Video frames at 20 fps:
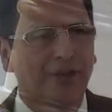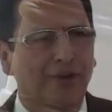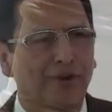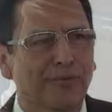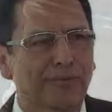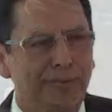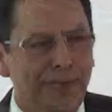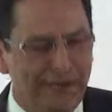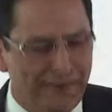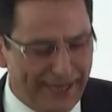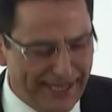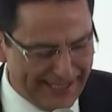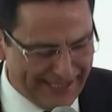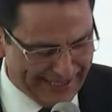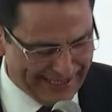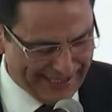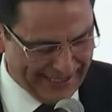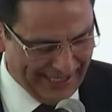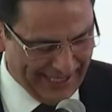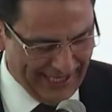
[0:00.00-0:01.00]

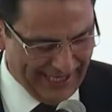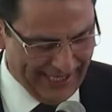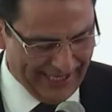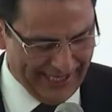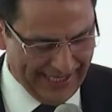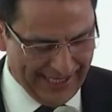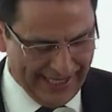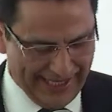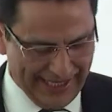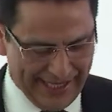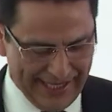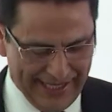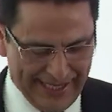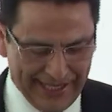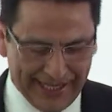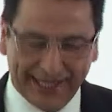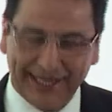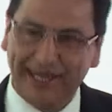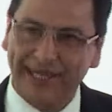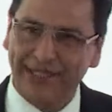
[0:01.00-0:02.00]
Convivencia,
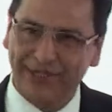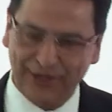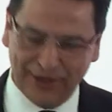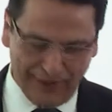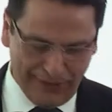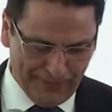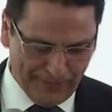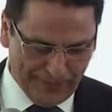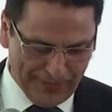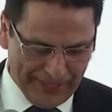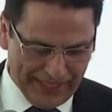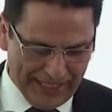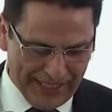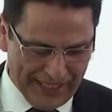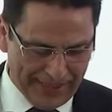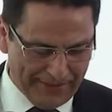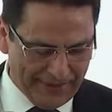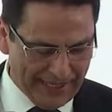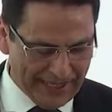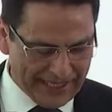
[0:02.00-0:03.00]
que solo puede
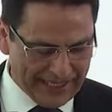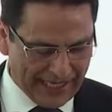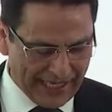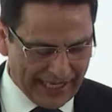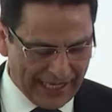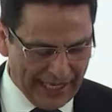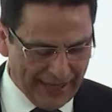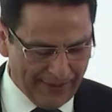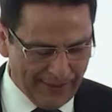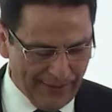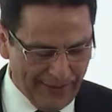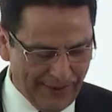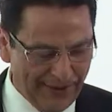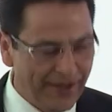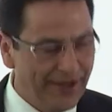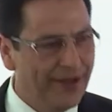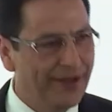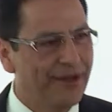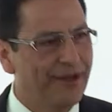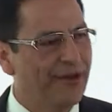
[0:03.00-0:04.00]
llevarse a cabo
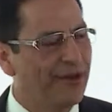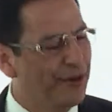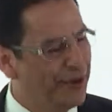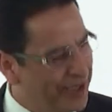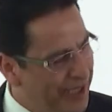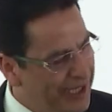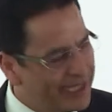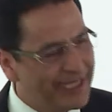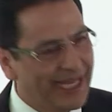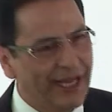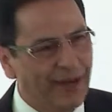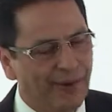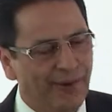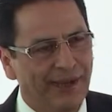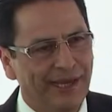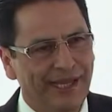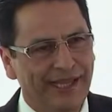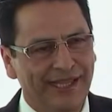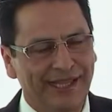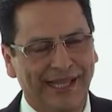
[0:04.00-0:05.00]
con esa
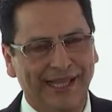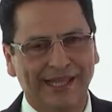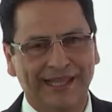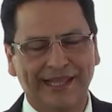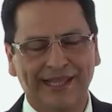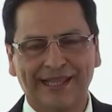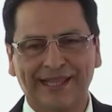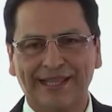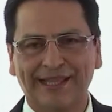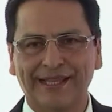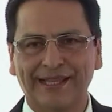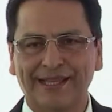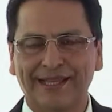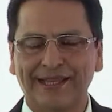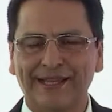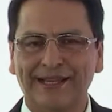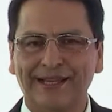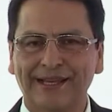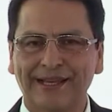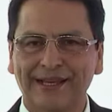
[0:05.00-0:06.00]
cualidad,
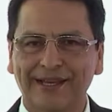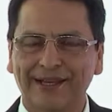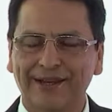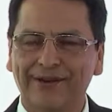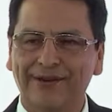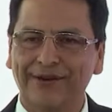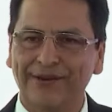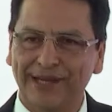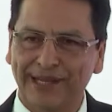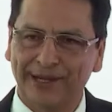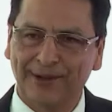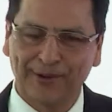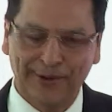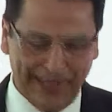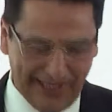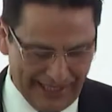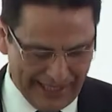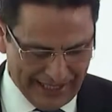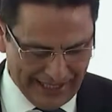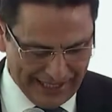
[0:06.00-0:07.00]
con la
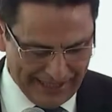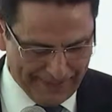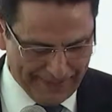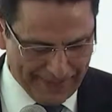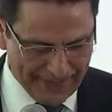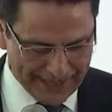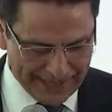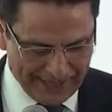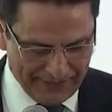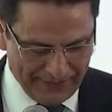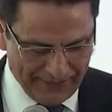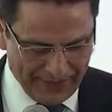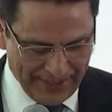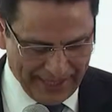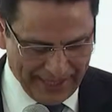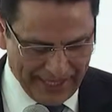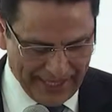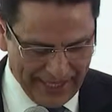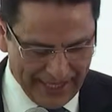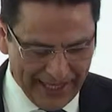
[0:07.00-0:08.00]
cualidad de
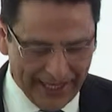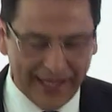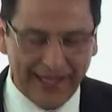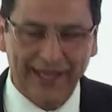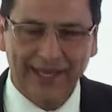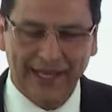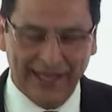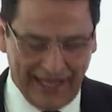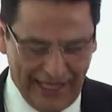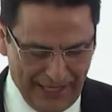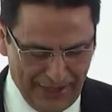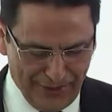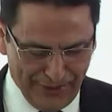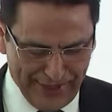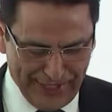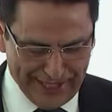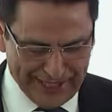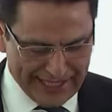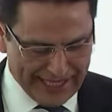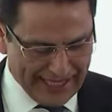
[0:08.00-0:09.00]
pacífica, en
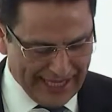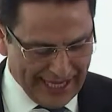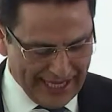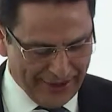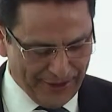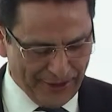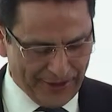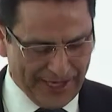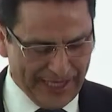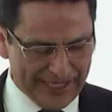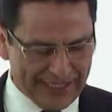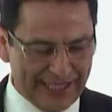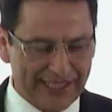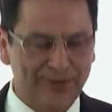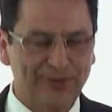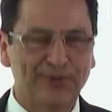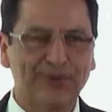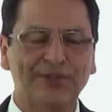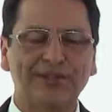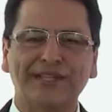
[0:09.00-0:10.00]
un Estado que se
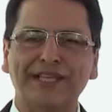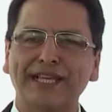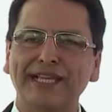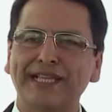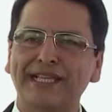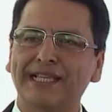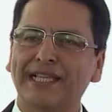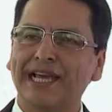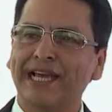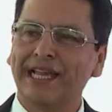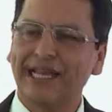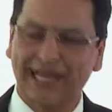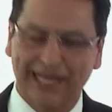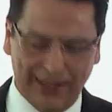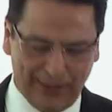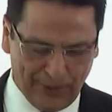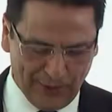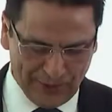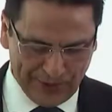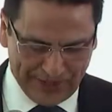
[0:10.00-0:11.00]
sustenta en
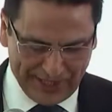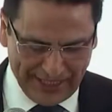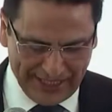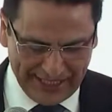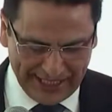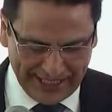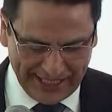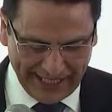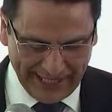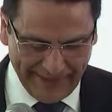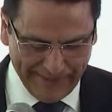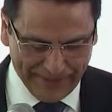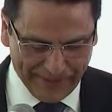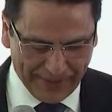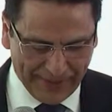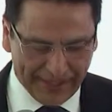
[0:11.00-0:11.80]
la justicia